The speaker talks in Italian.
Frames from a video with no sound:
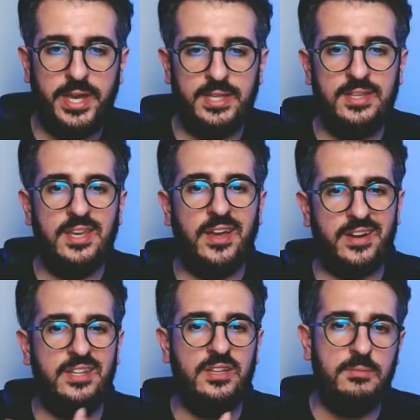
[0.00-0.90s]
di
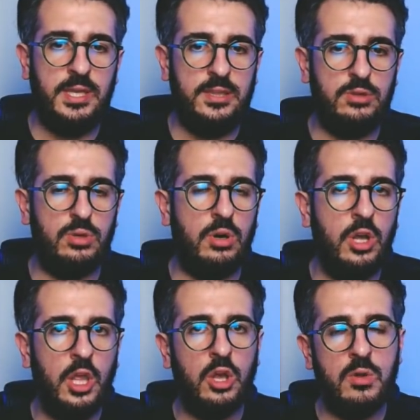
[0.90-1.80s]
rendimento
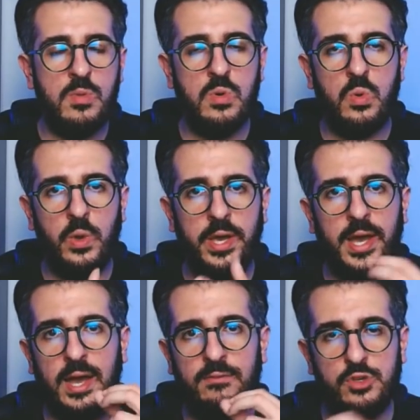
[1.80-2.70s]
comunque
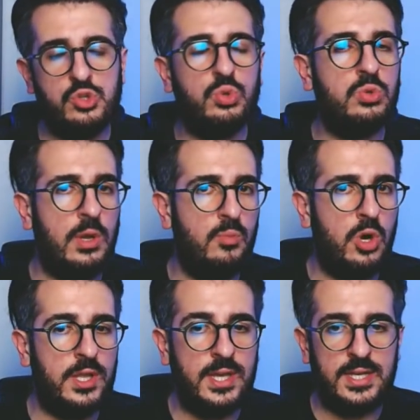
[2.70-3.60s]
ha vissuto una
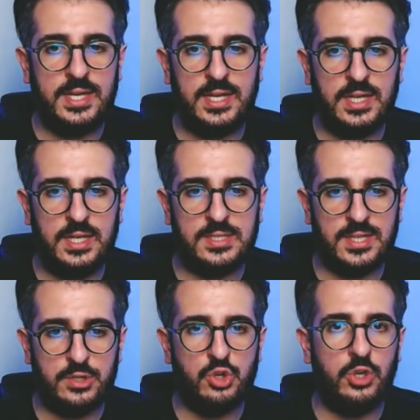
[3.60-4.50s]
buona
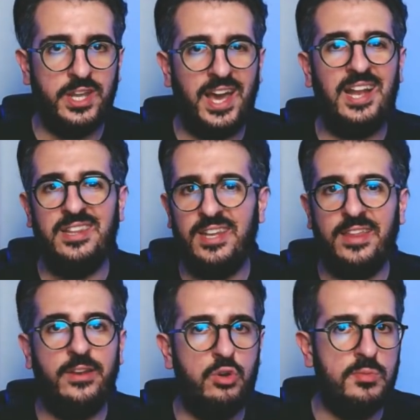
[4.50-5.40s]
stagione, al di là
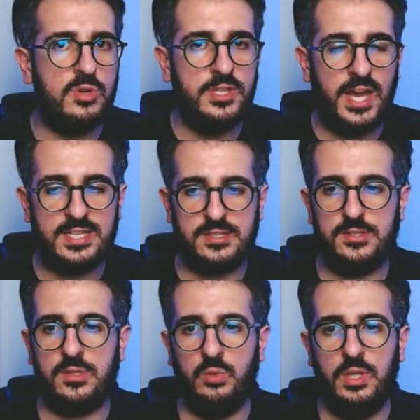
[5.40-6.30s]
del numero di
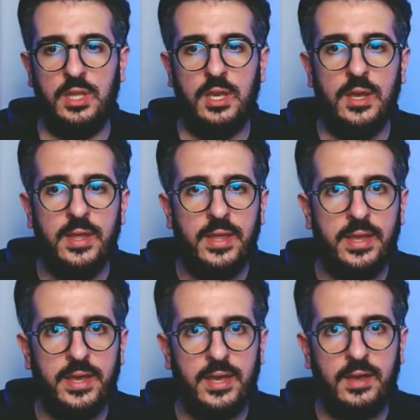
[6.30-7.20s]
assist, quindi eh,
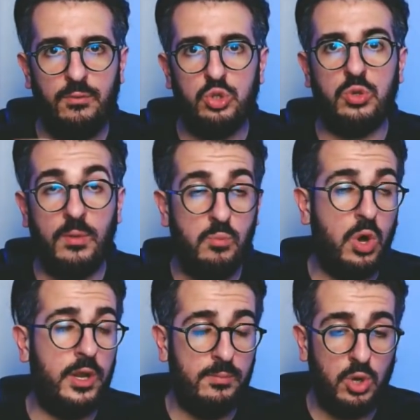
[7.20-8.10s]
ha avuto una
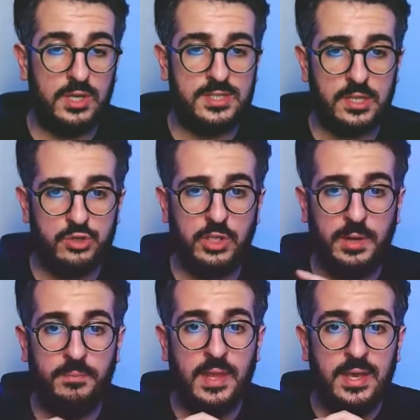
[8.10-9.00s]
buona, buona
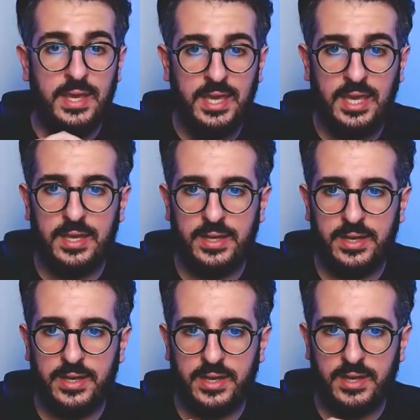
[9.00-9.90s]
stagione e
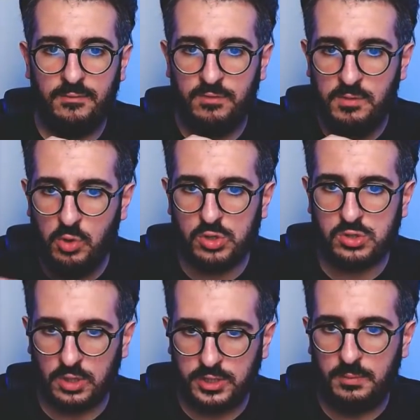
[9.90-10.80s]
eh, vi
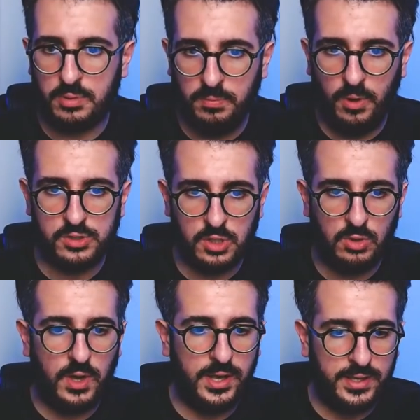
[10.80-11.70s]
mostro a tal proposito
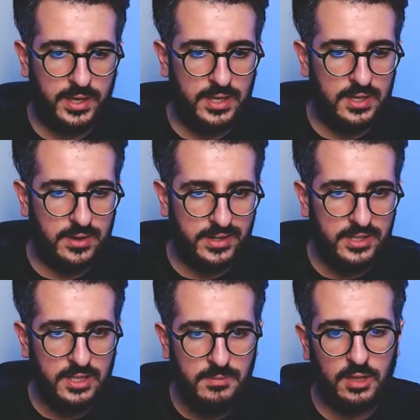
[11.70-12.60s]
anche il
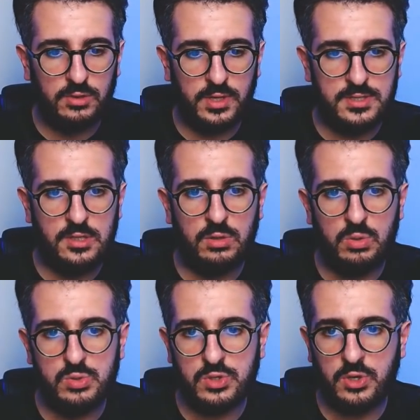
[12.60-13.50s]
rendimento del sito
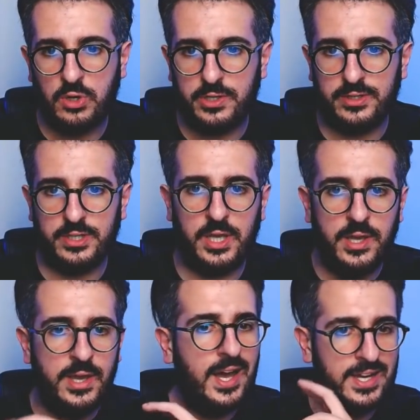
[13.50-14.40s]
WhoScored che
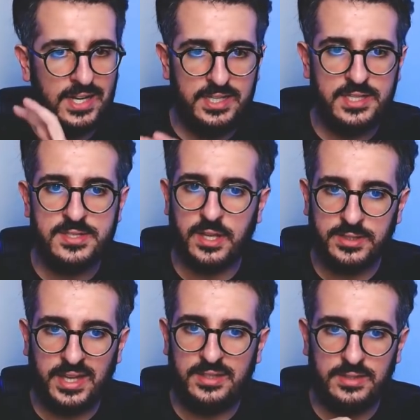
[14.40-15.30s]
analizza
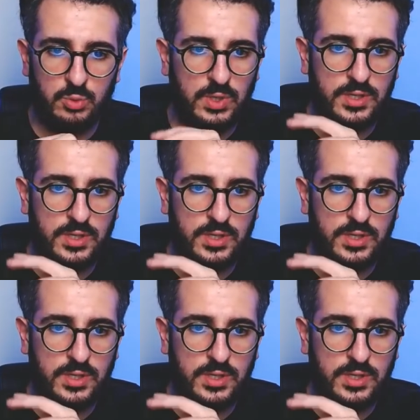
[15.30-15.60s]
tan- una